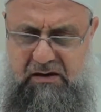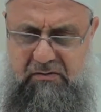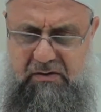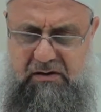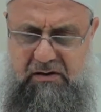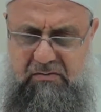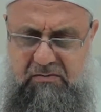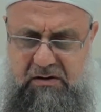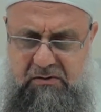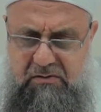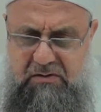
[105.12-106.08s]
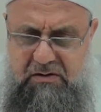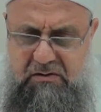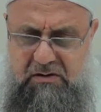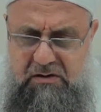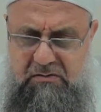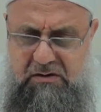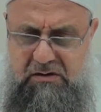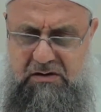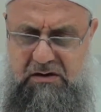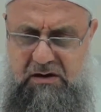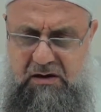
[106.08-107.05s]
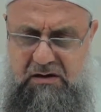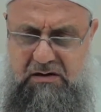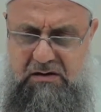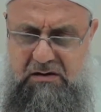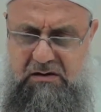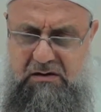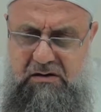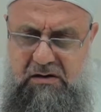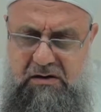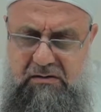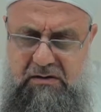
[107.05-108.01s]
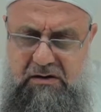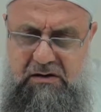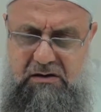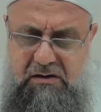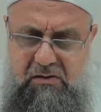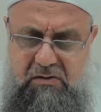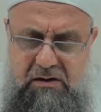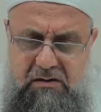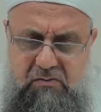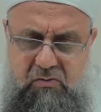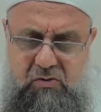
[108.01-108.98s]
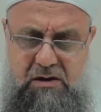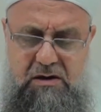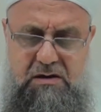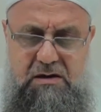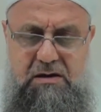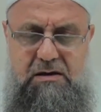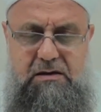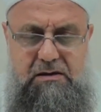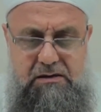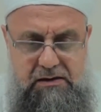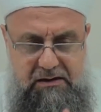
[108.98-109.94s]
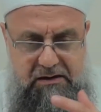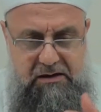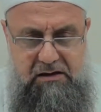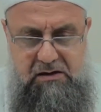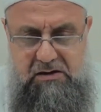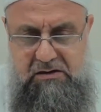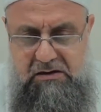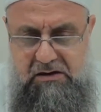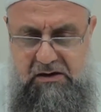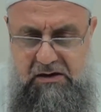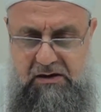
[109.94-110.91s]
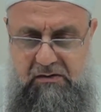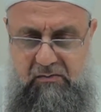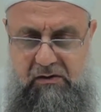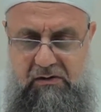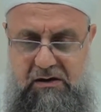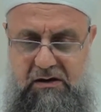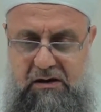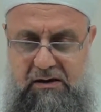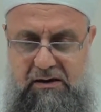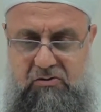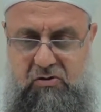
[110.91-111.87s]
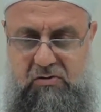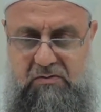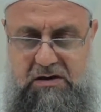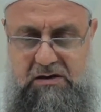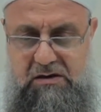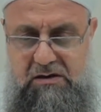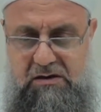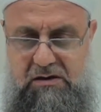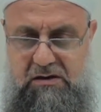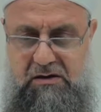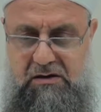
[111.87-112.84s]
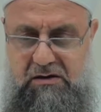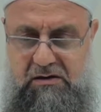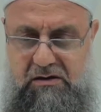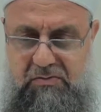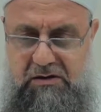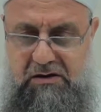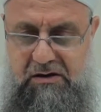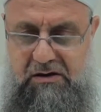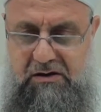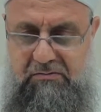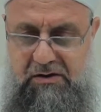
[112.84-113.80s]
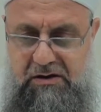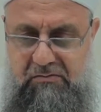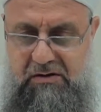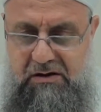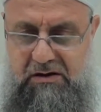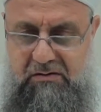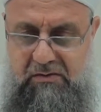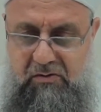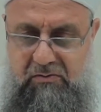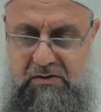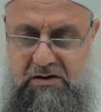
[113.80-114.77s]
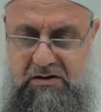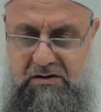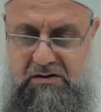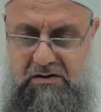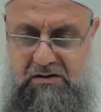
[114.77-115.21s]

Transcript: Peygamber Efendimiz sallallahu aleyhi ve sellem'in İsra gecesinin kerametlerinden olan münacatı yani yakarışı, Mevla Teala'yı görmesi, nebilere, peygamberlere imam olması,